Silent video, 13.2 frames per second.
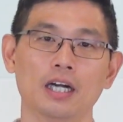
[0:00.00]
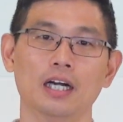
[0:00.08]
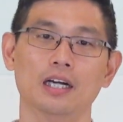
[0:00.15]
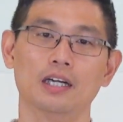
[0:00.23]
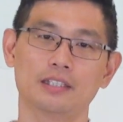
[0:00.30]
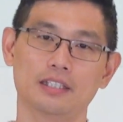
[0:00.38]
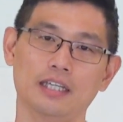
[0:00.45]

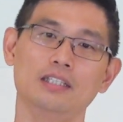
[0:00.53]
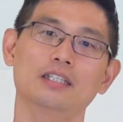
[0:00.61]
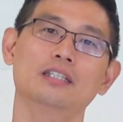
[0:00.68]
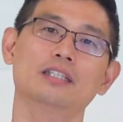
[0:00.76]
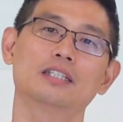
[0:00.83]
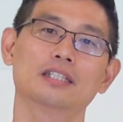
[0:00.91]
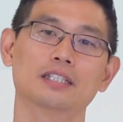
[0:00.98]
呃，前一
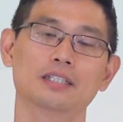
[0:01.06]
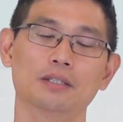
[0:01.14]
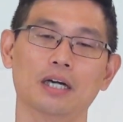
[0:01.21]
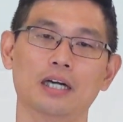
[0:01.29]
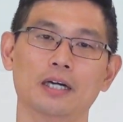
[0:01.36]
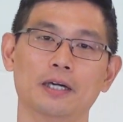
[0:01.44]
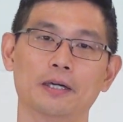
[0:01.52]
阵子，
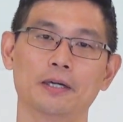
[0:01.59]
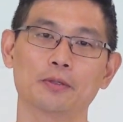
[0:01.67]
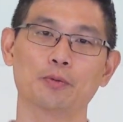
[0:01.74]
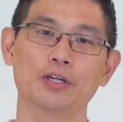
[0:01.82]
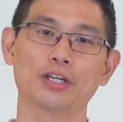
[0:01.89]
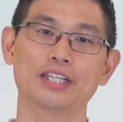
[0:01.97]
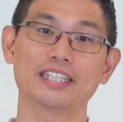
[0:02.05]
呃，
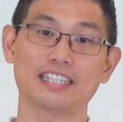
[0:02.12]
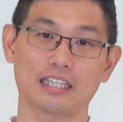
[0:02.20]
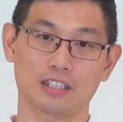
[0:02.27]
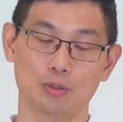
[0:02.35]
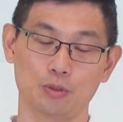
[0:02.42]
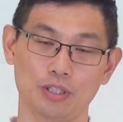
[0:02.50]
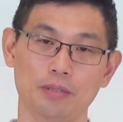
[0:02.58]
我有一个讲
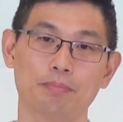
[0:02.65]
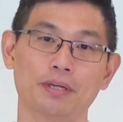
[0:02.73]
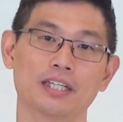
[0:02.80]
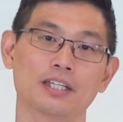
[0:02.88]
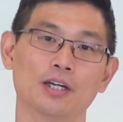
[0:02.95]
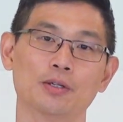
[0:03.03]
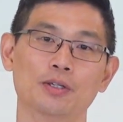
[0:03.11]
师圈的朋
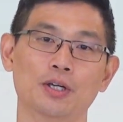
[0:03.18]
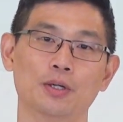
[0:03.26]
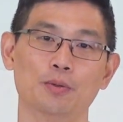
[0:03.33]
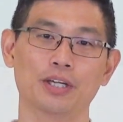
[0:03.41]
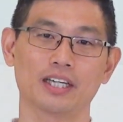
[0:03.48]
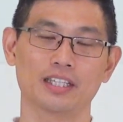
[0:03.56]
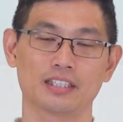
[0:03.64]
友，
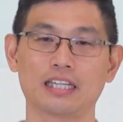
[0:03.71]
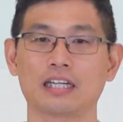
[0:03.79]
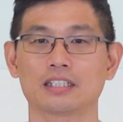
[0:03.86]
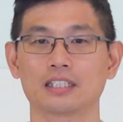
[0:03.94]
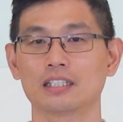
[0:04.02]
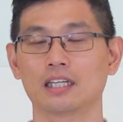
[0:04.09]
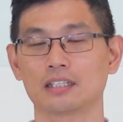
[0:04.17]
我也很伤
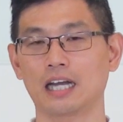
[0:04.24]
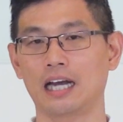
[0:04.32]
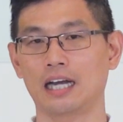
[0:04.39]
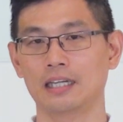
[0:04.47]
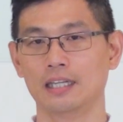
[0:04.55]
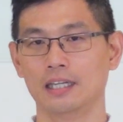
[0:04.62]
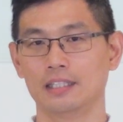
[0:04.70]
心哦。
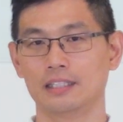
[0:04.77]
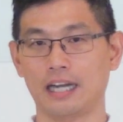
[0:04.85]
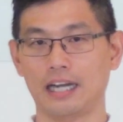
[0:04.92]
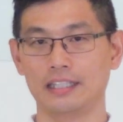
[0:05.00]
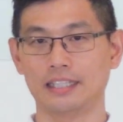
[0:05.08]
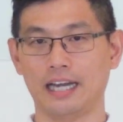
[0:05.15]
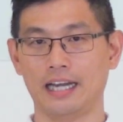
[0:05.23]
他大
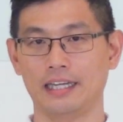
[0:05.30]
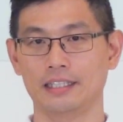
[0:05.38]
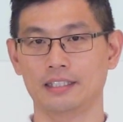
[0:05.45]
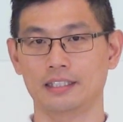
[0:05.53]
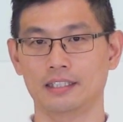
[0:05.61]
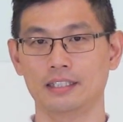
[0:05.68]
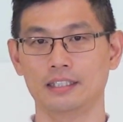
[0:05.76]
概才
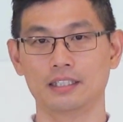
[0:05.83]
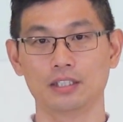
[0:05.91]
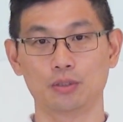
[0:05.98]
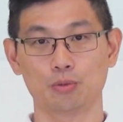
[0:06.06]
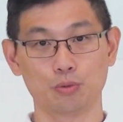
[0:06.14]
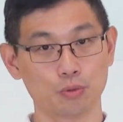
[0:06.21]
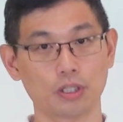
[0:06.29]
四十
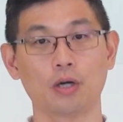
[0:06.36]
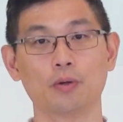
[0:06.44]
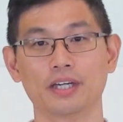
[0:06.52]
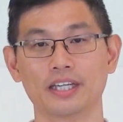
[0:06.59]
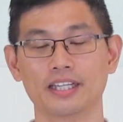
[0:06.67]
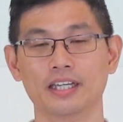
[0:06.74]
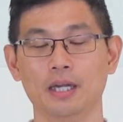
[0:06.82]
出头
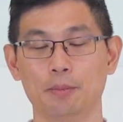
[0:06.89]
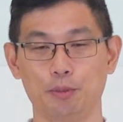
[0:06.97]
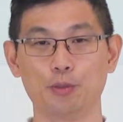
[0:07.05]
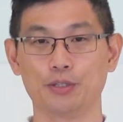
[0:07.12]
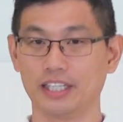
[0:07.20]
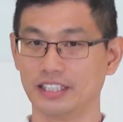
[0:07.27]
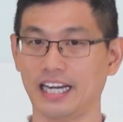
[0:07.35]
而已，比
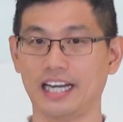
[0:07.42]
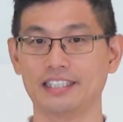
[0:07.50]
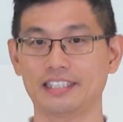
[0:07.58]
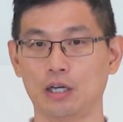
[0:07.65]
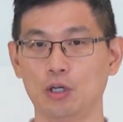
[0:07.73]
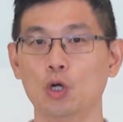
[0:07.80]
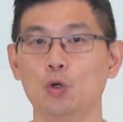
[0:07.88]
我年纪还
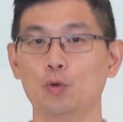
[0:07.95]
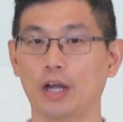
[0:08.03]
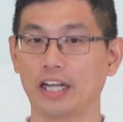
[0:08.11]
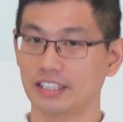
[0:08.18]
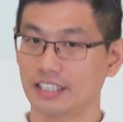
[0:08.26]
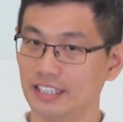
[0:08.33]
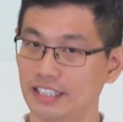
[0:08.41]
小，忽然
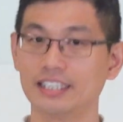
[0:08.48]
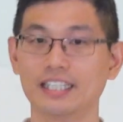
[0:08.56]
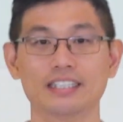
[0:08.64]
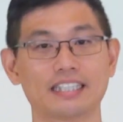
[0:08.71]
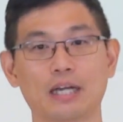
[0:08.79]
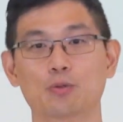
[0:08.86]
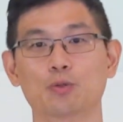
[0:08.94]
静静
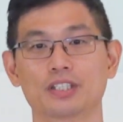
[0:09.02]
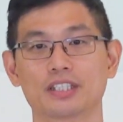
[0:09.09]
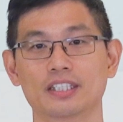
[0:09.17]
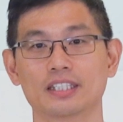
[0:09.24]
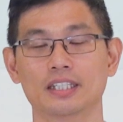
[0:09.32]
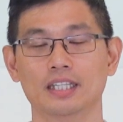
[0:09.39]
的在过世。